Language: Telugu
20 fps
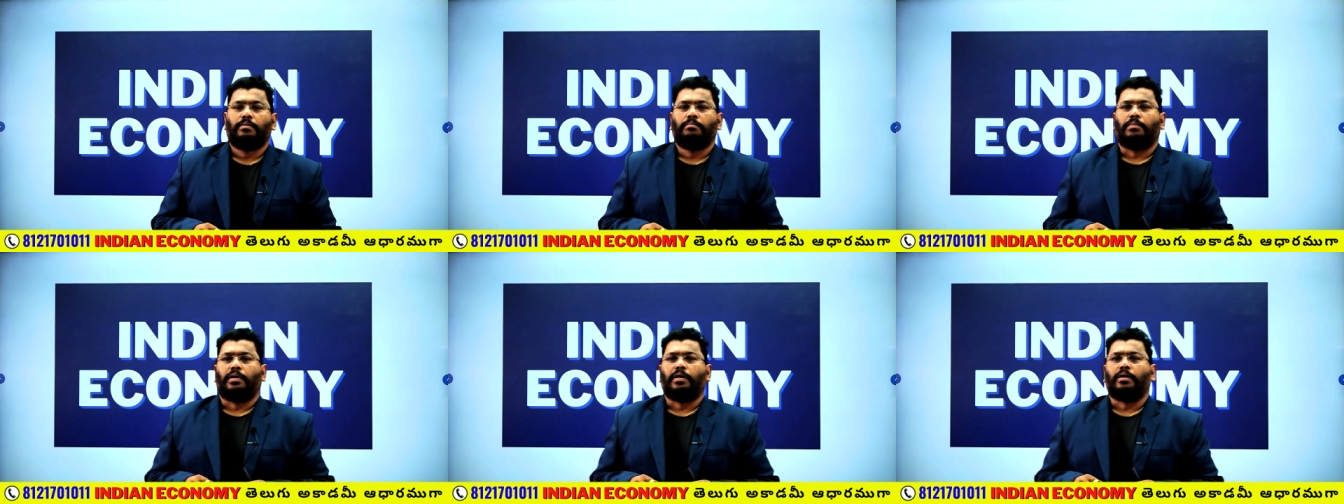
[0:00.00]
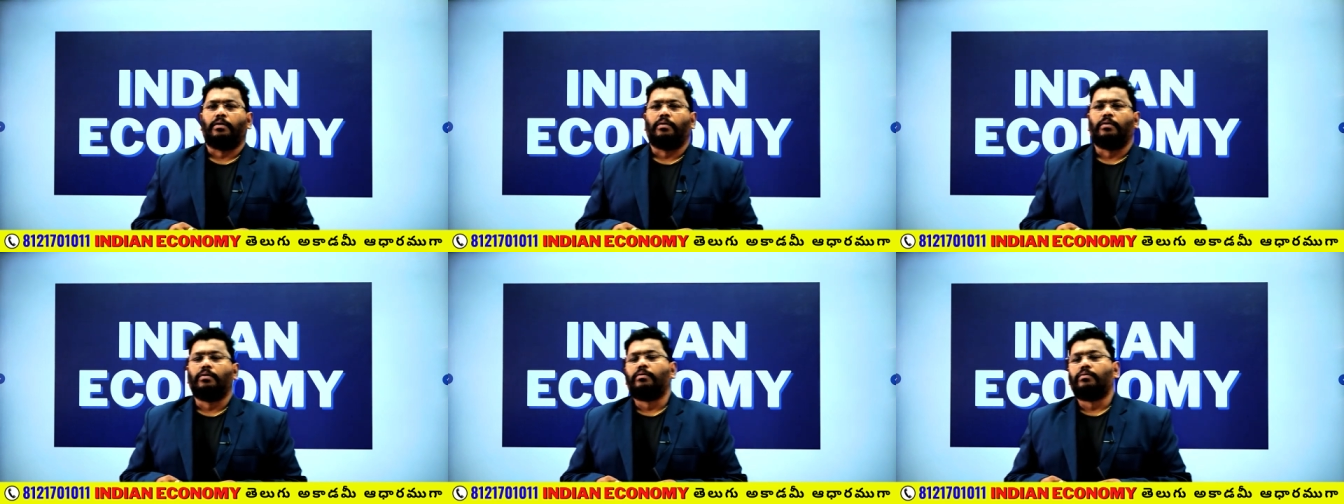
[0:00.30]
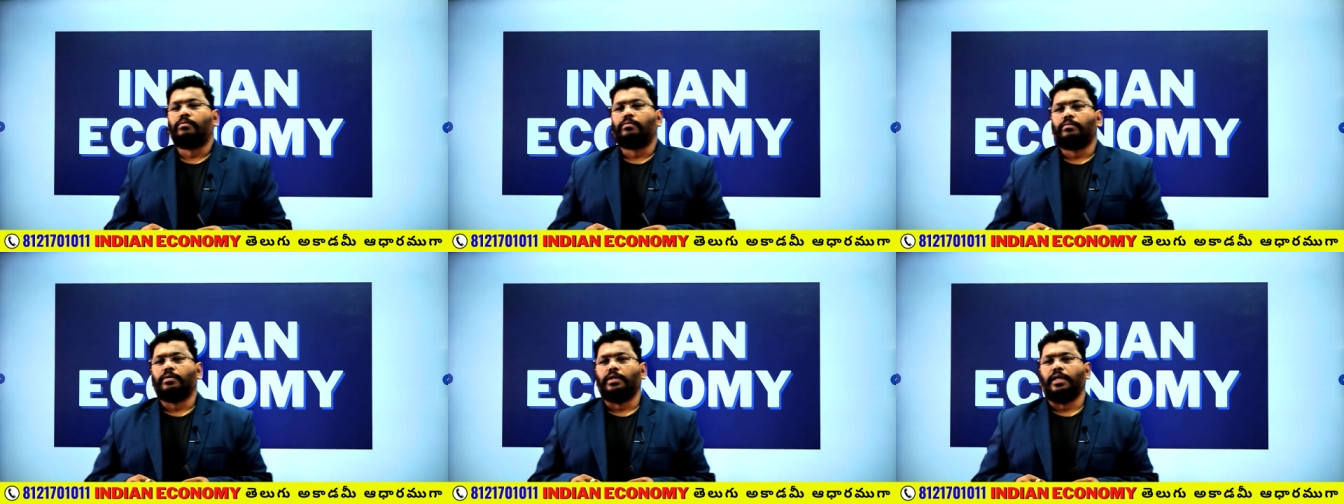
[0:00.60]
మనం
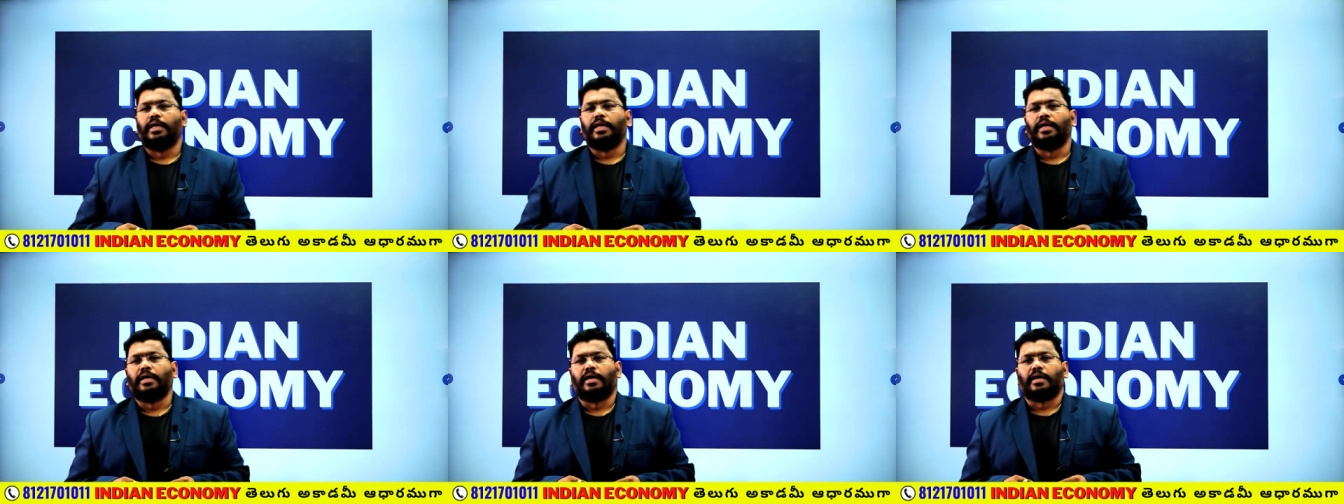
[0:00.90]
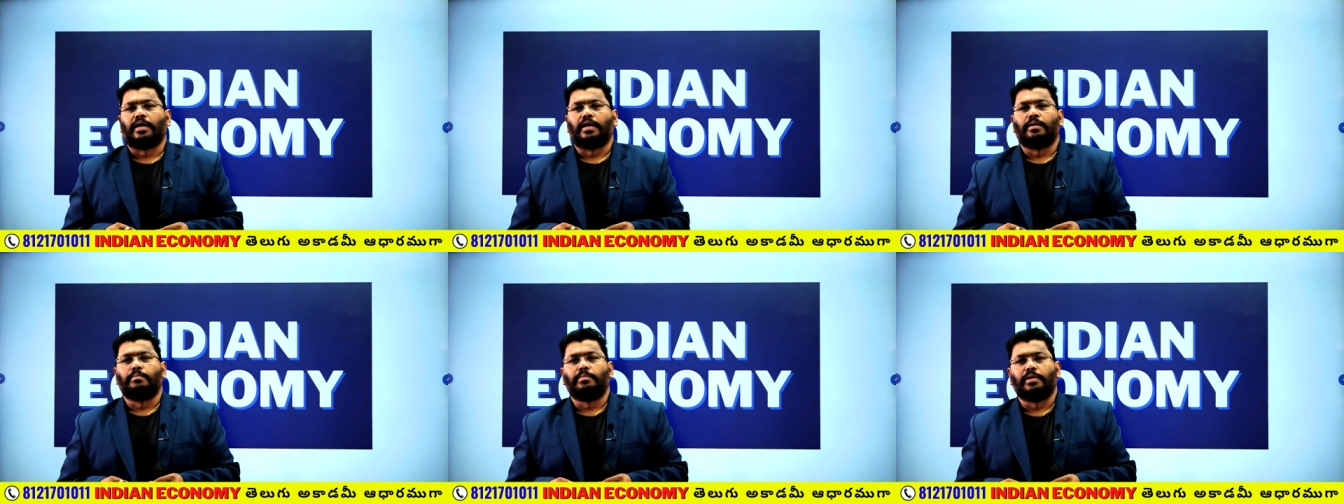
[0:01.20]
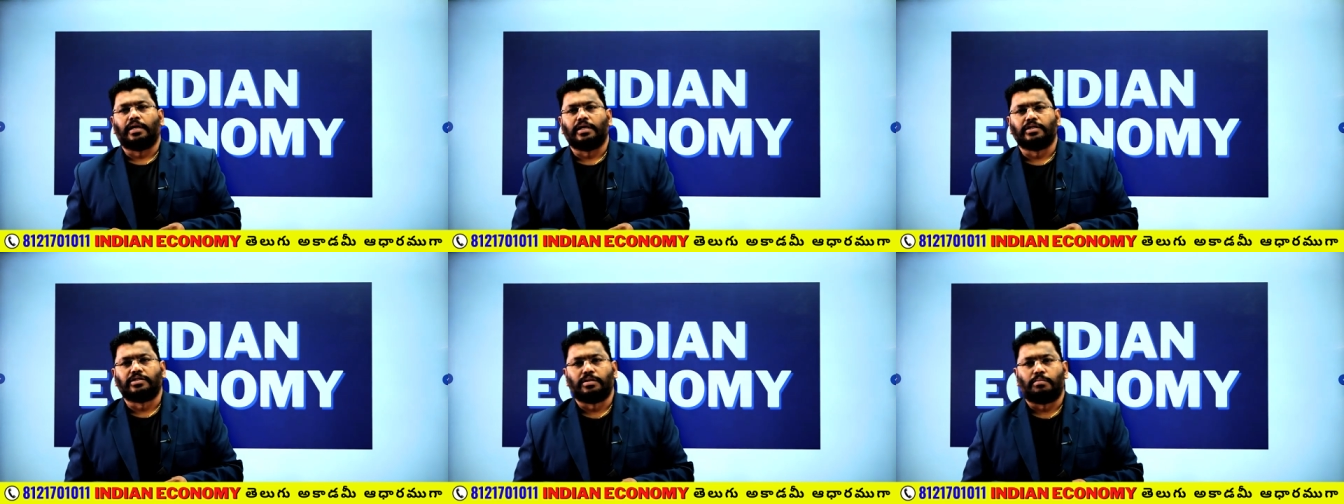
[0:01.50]
ఇండియన్
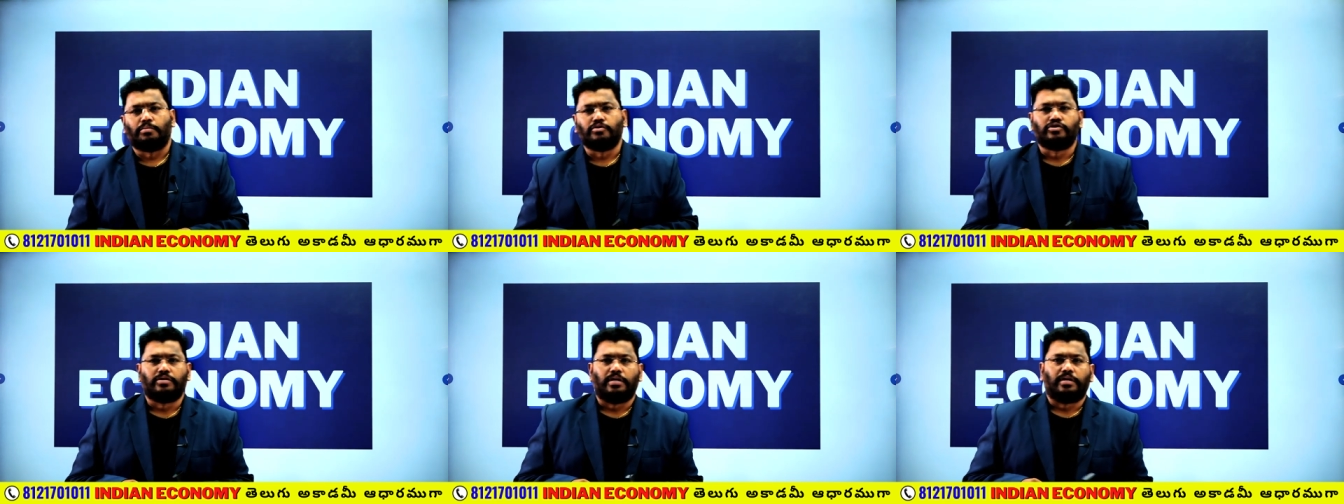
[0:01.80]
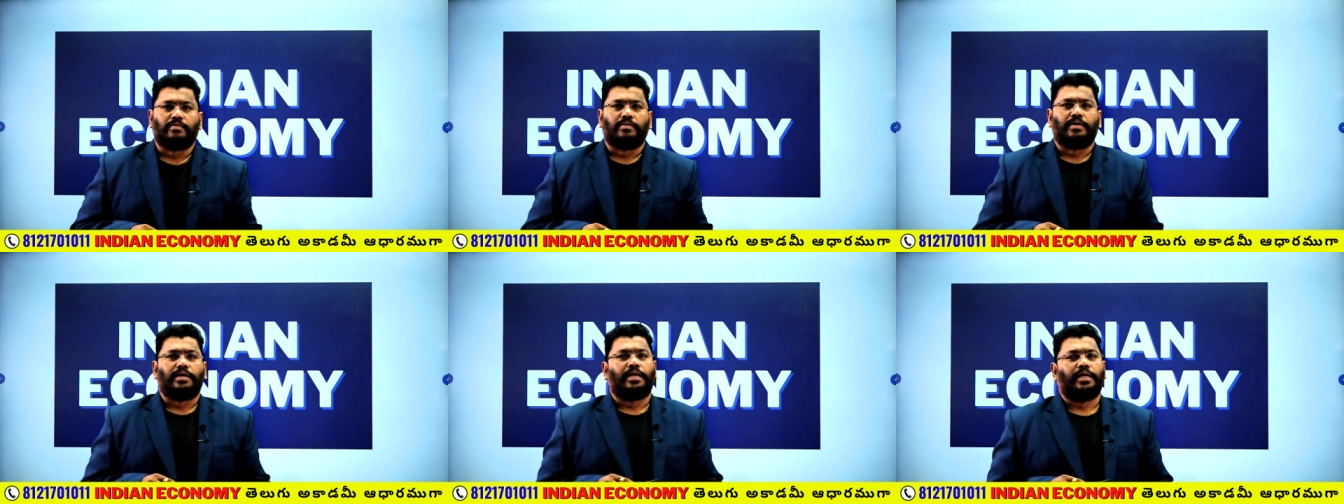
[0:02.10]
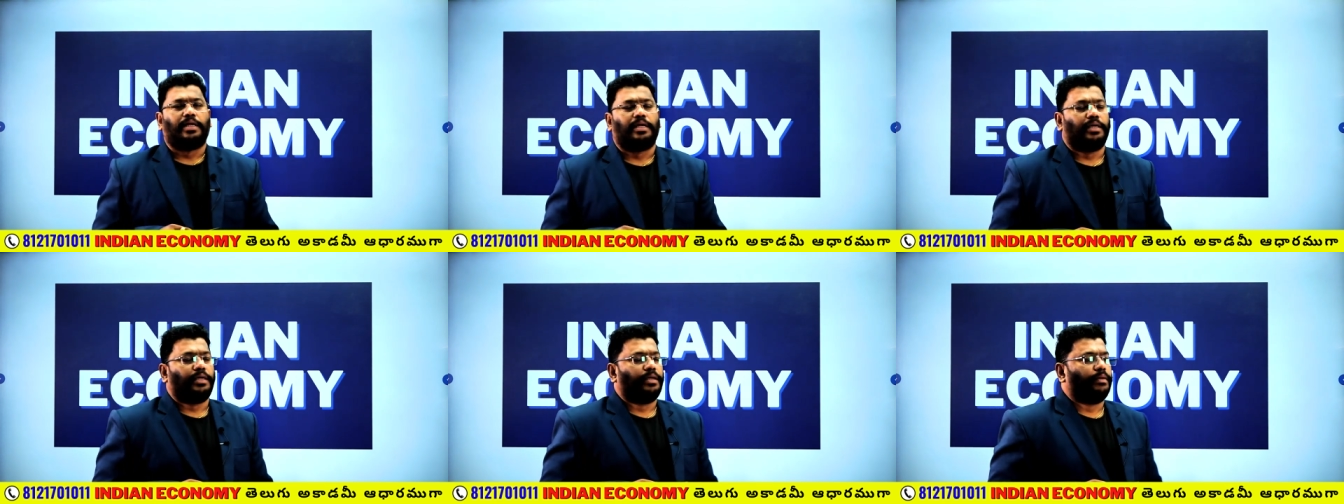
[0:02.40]
ఎకానమీకి సంబంధించినటువంటి